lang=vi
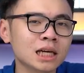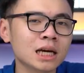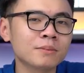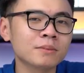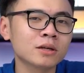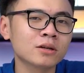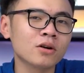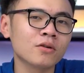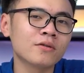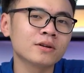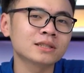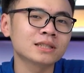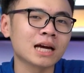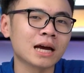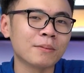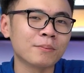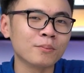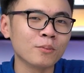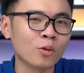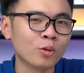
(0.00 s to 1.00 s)
game trên độ phân
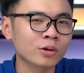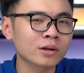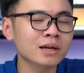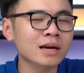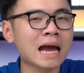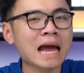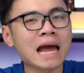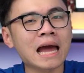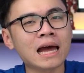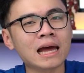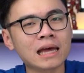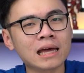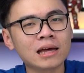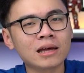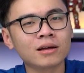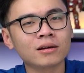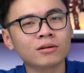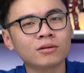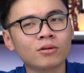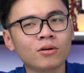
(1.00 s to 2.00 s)
giải bốn K
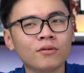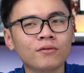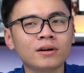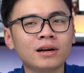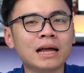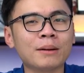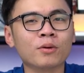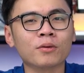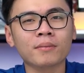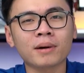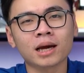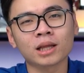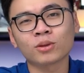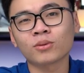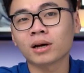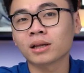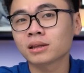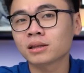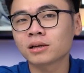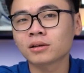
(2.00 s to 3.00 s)
nó vẫn là một bài
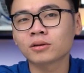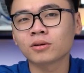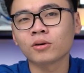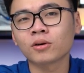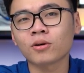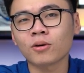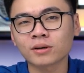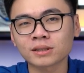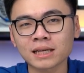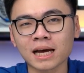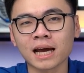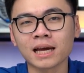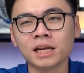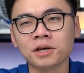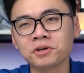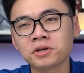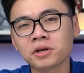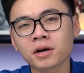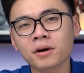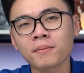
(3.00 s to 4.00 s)
toán tương đối khó giải
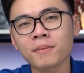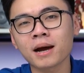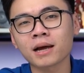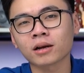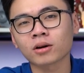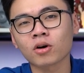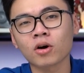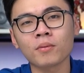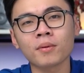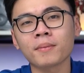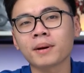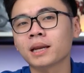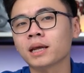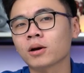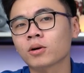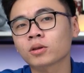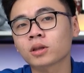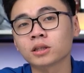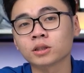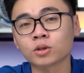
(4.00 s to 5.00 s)
nếu như các bạn có một màn
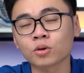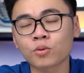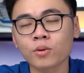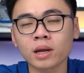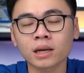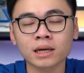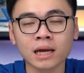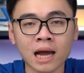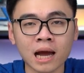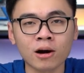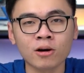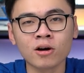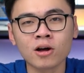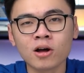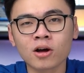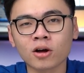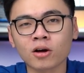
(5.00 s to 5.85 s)
hình có tần số quét cao.